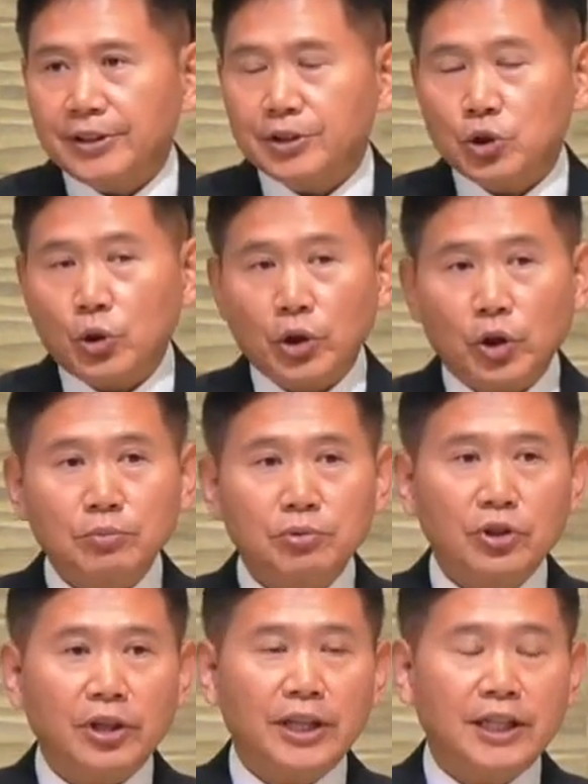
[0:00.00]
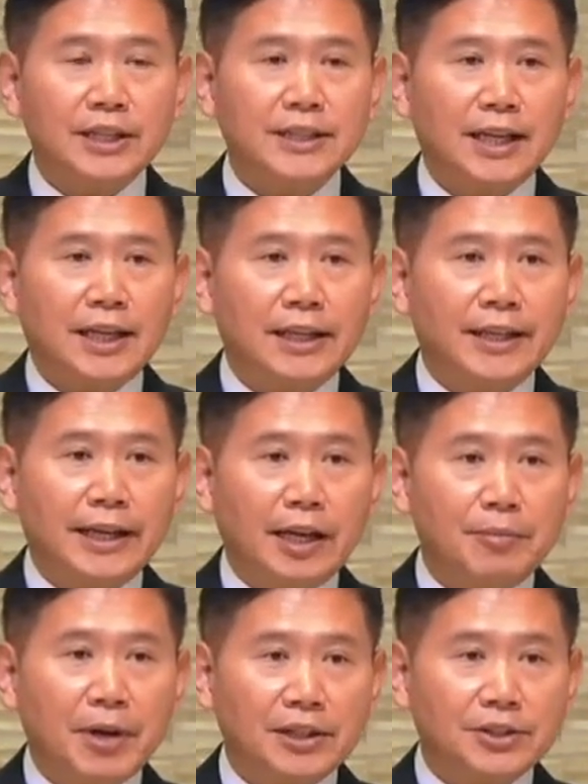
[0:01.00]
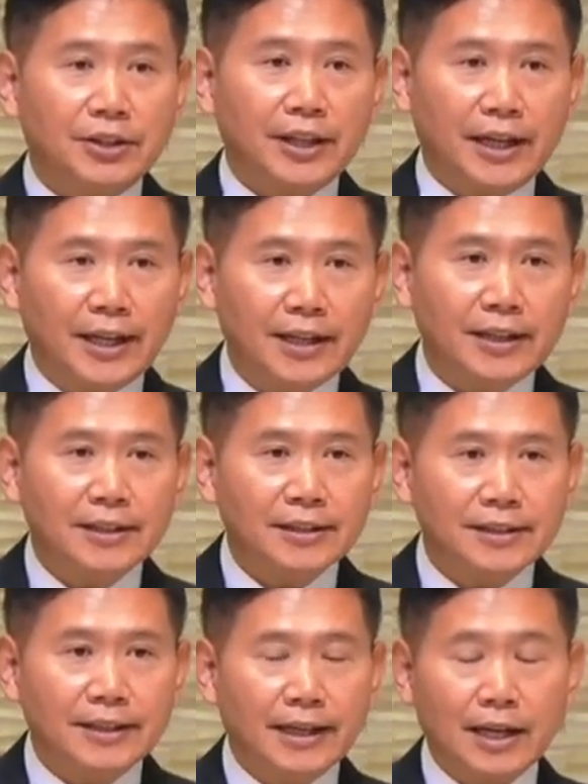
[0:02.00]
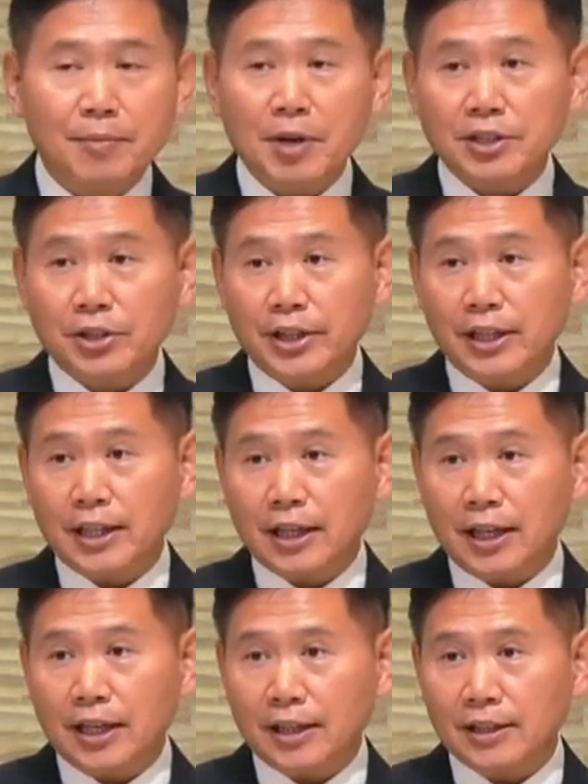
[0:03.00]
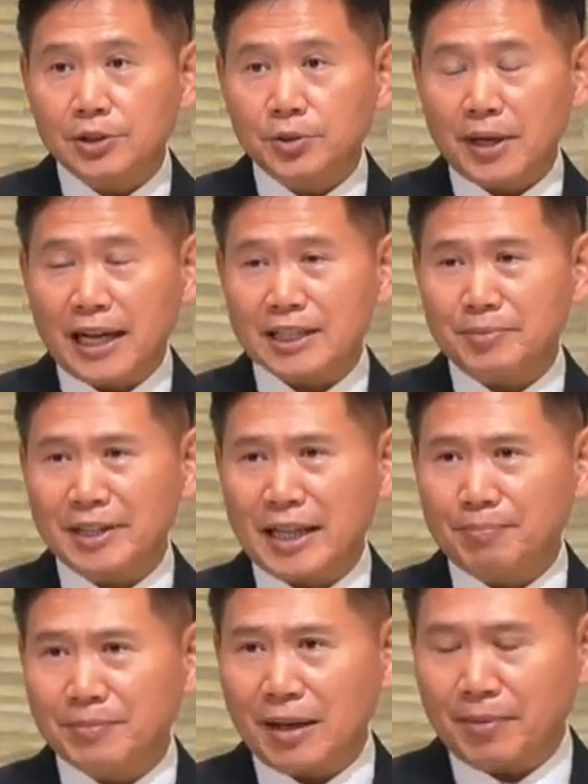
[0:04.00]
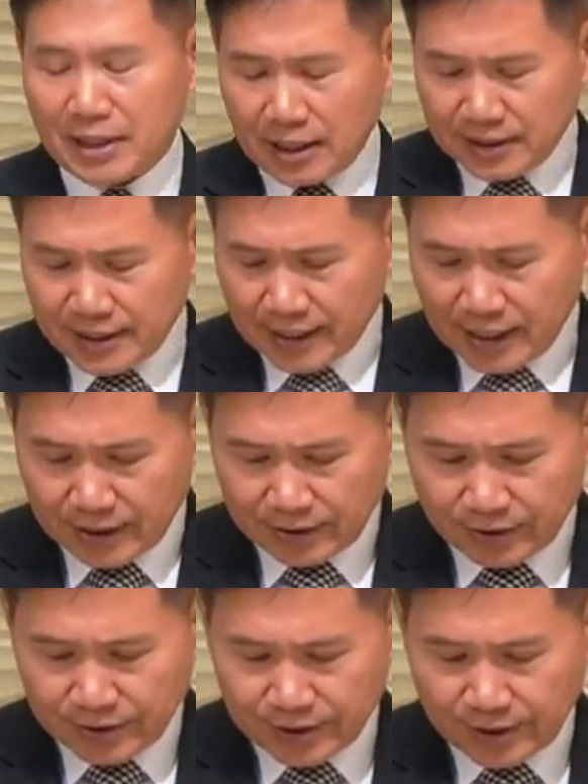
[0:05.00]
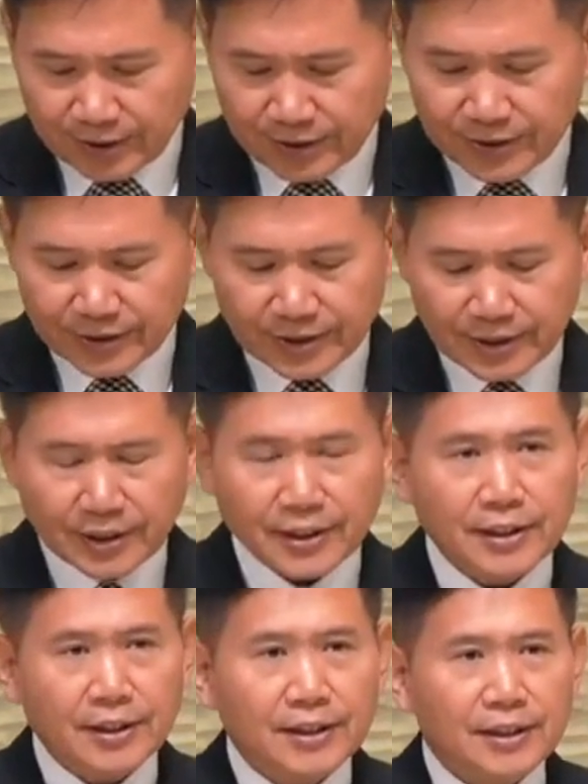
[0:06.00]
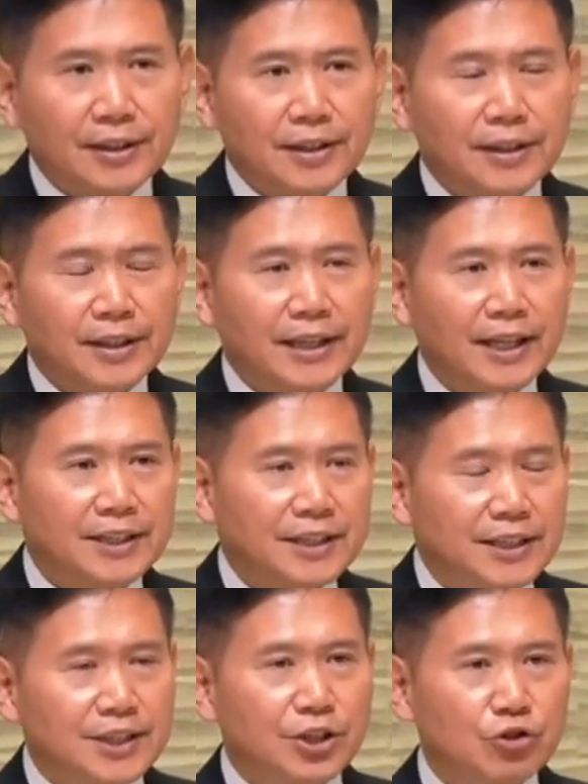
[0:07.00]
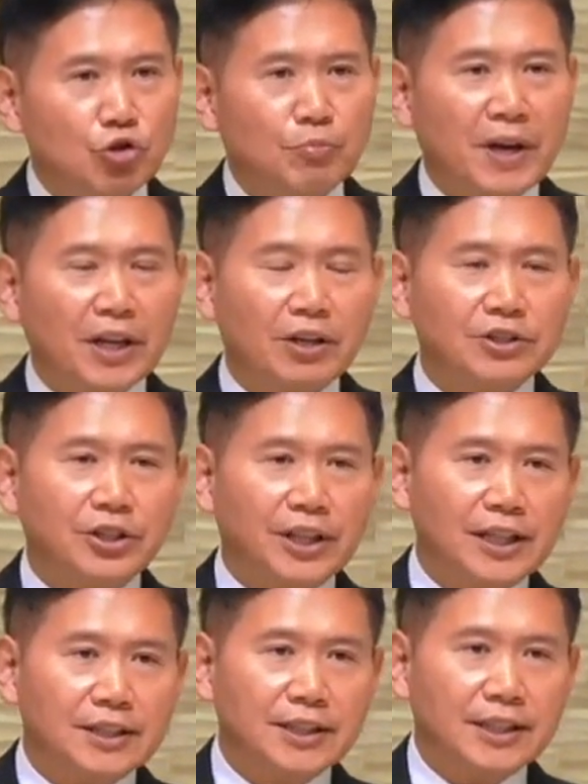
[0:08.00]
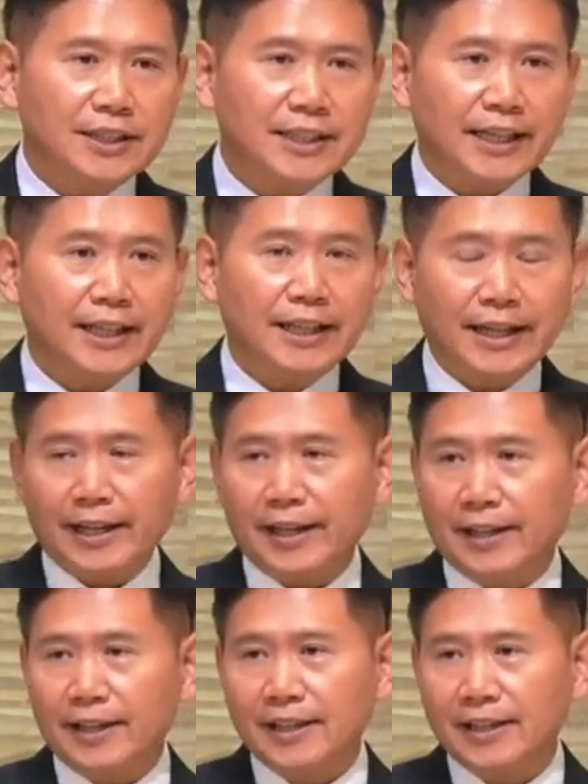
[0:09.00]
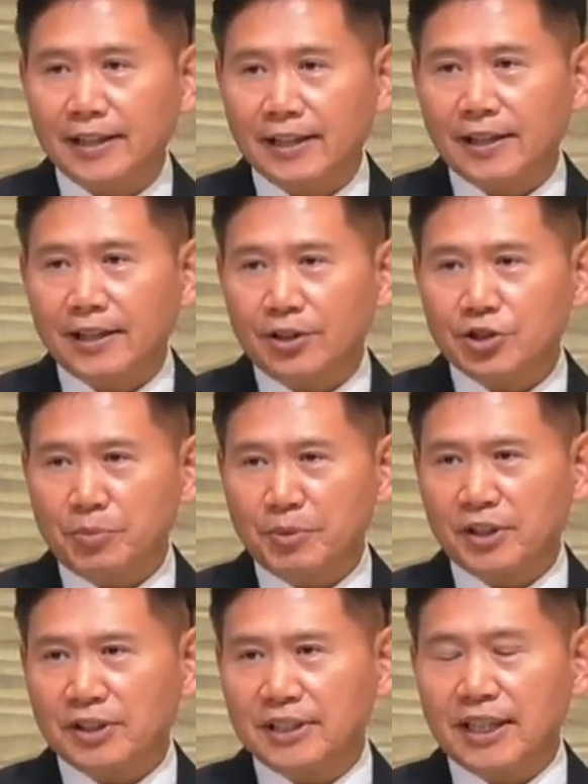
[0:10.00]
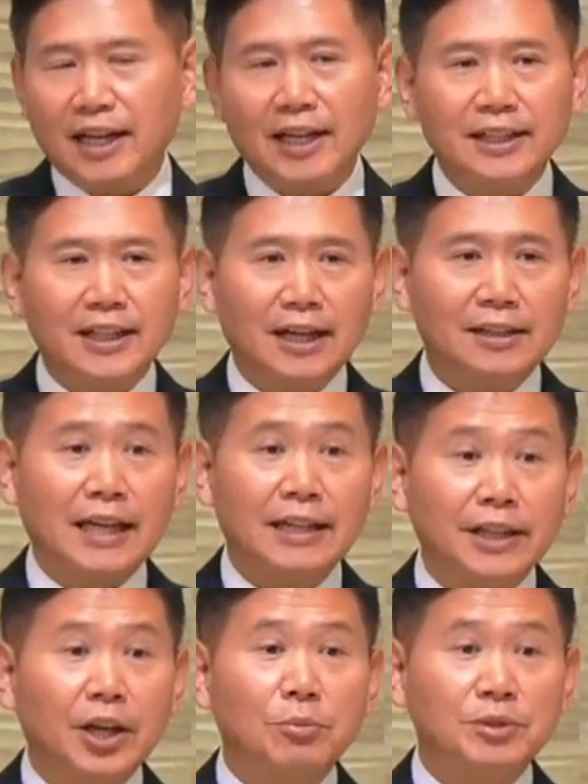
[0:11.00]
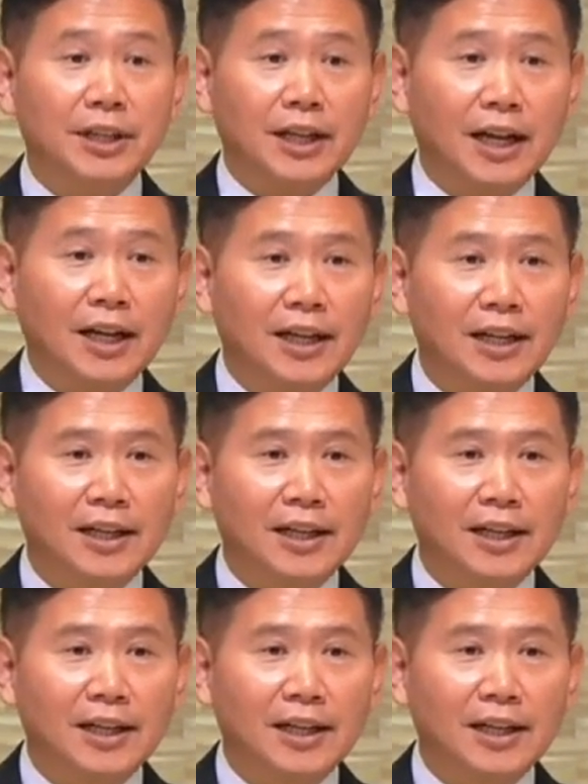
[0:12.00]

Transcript: 초여름부터 읽기 시작한 예레미야서인데 예레미야서를 읽다가 좀 가슴이 답답하다는 생각이 들었어요. 이게 2600년 전에 쓰인 책인데 어쩌면 그때나 이때나 다를 게 없을까?